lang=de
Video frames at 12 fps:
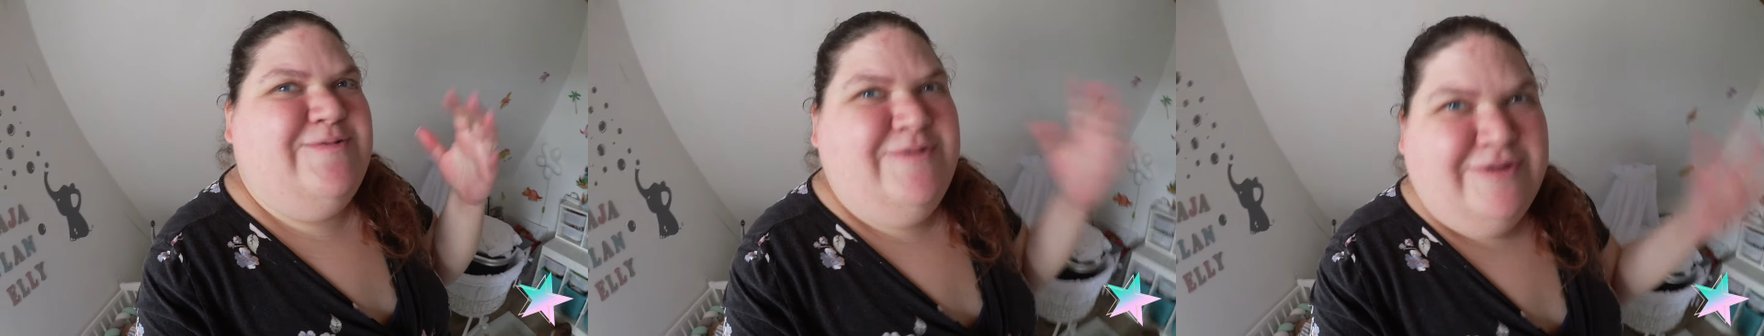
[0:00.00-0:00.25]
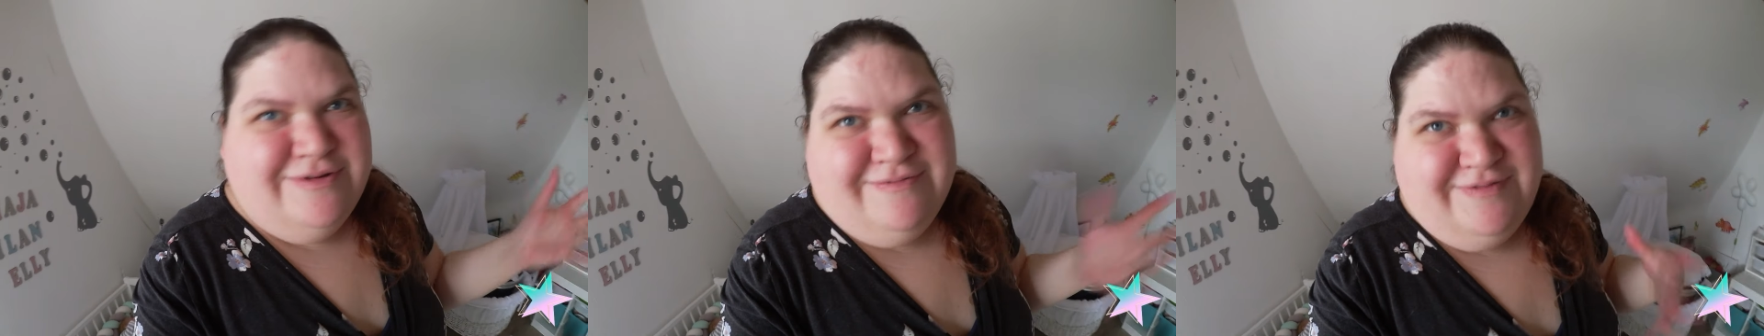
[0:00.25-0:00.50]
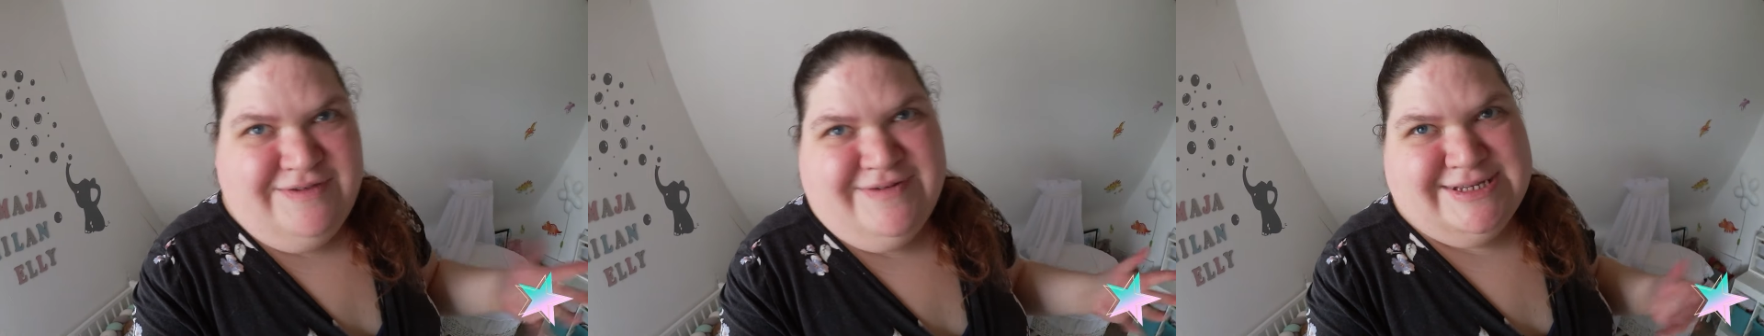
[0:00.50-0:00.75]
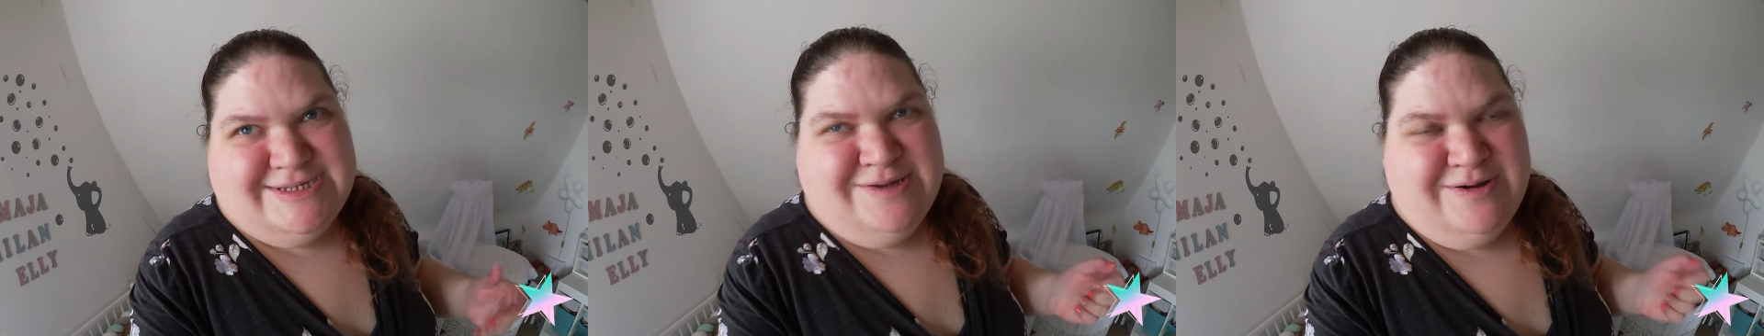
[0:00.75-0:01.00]
irgendwie
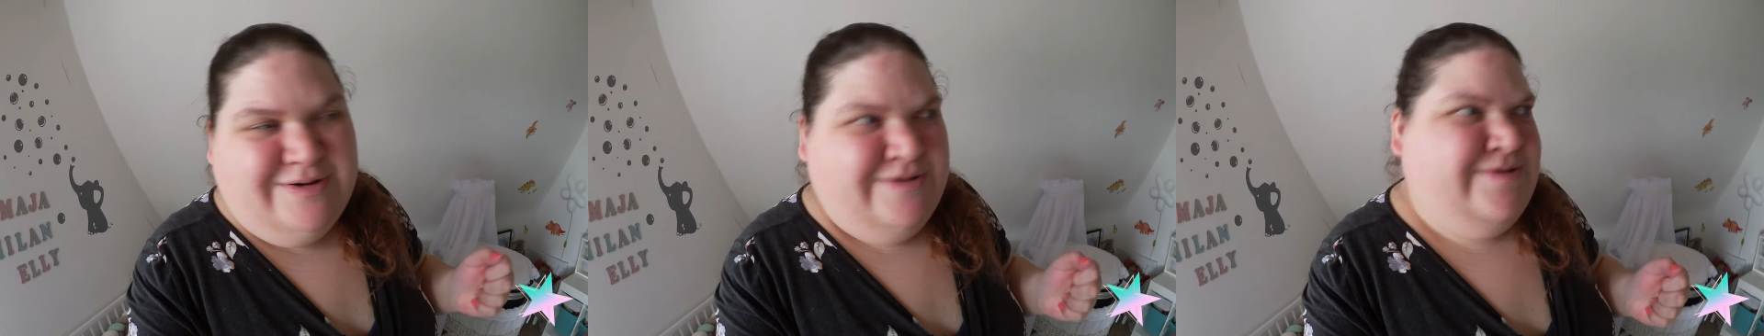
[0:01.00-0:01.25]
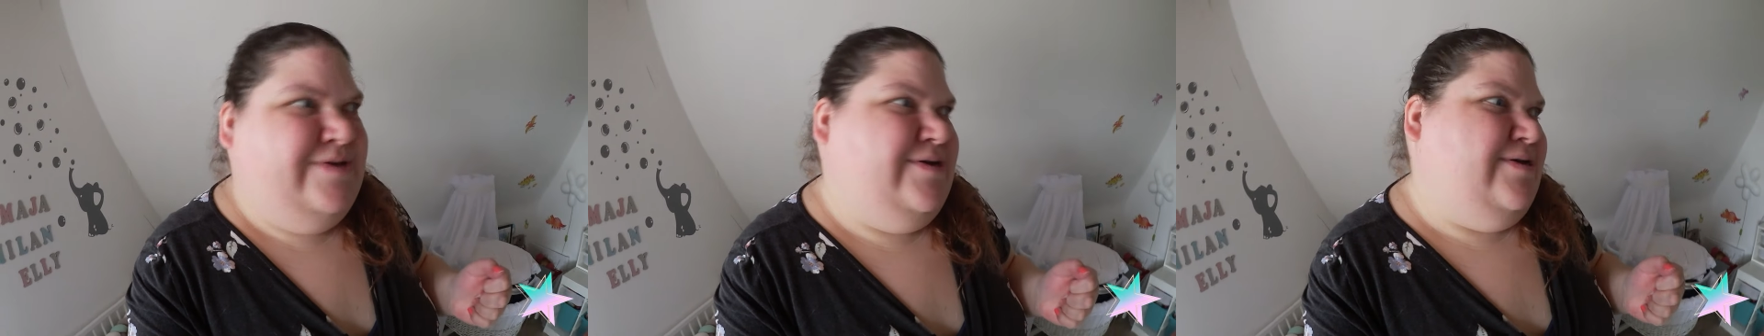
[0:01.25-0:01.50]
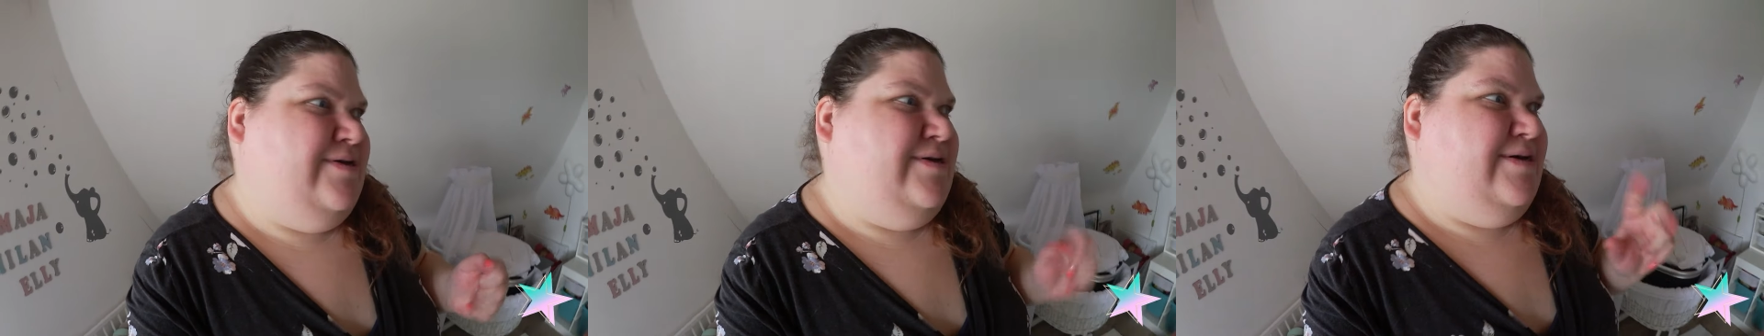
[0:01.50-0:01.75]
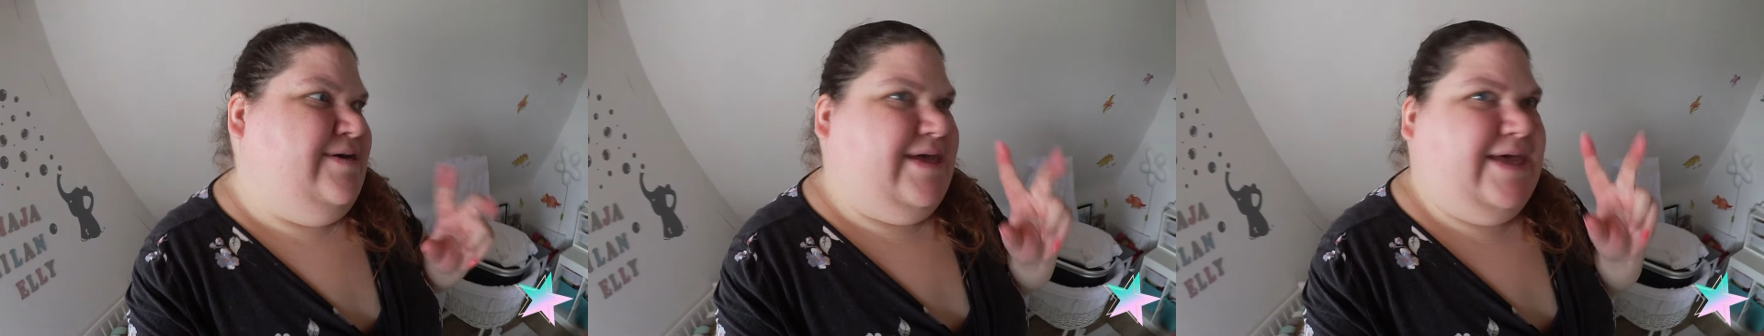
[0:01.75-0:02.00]
was noch
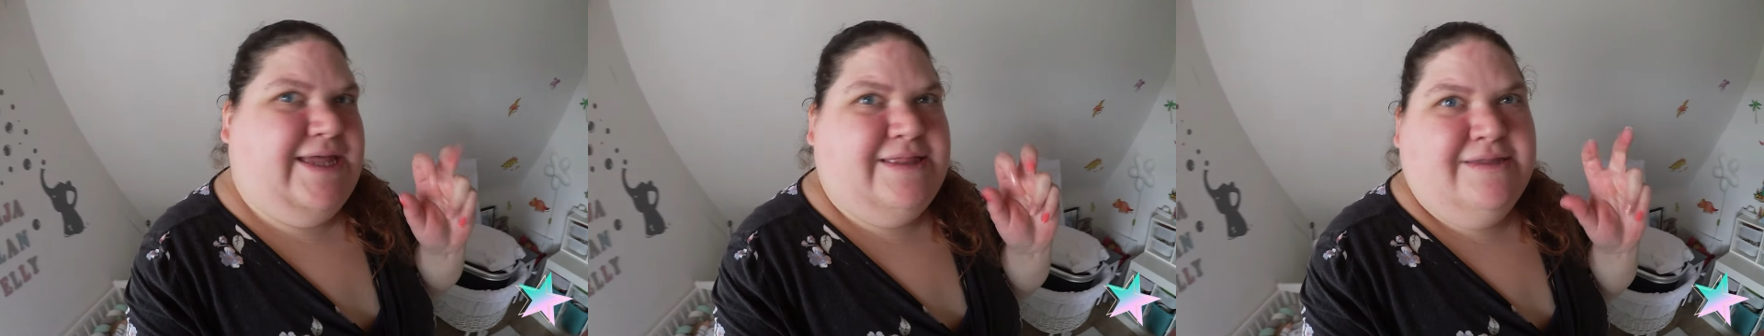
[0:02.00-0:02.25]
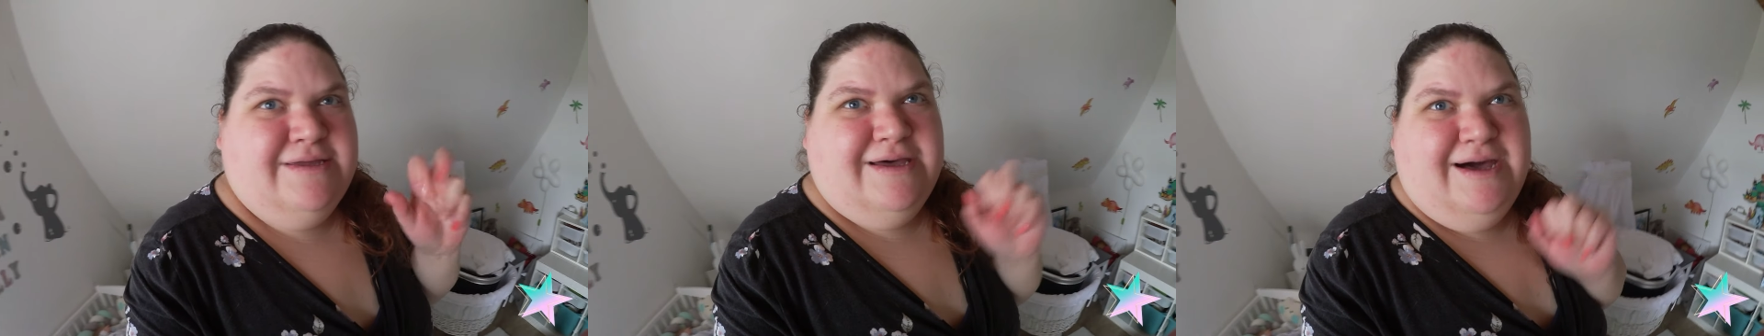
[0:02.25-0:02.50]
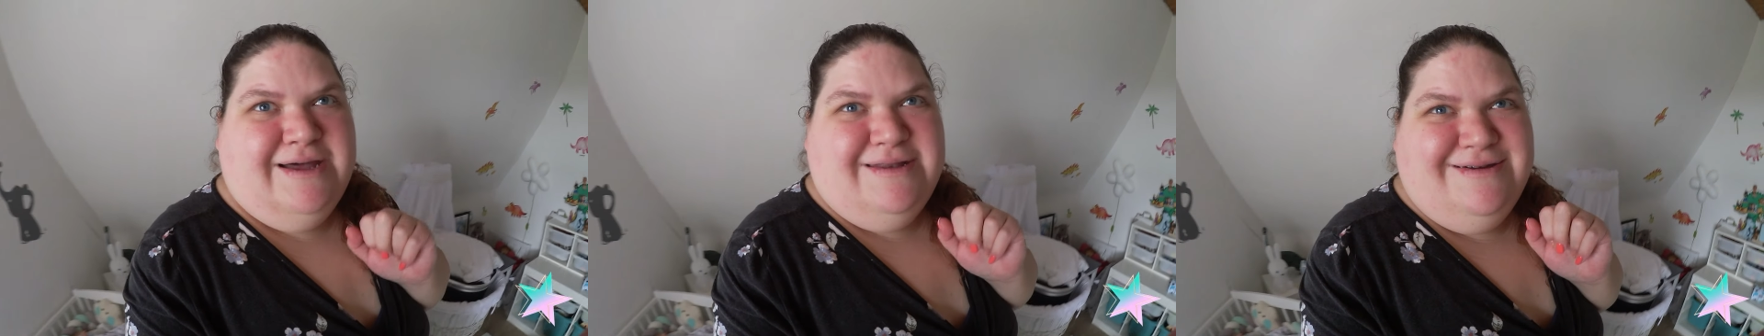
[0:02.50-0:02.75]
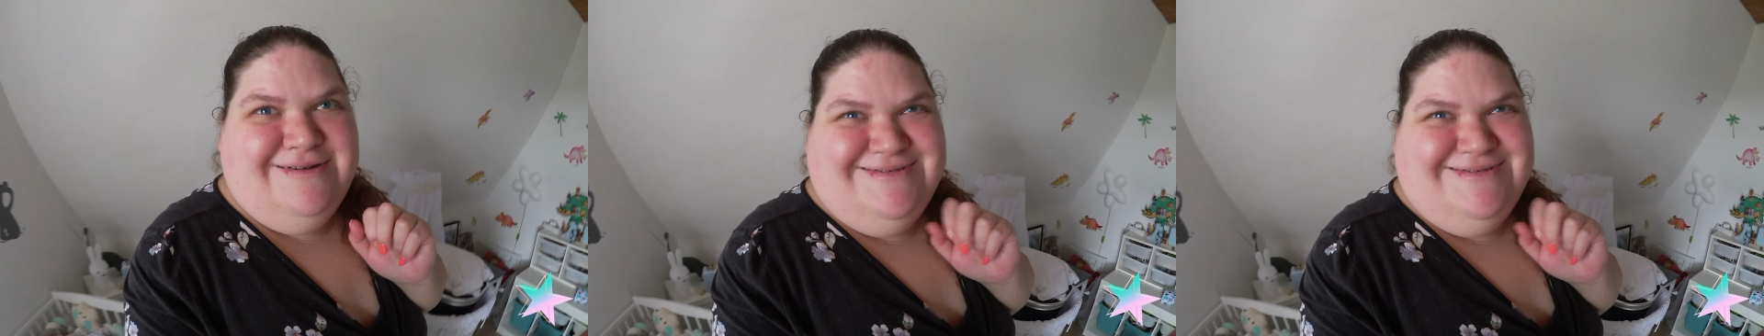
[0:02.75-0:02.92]
retten kann.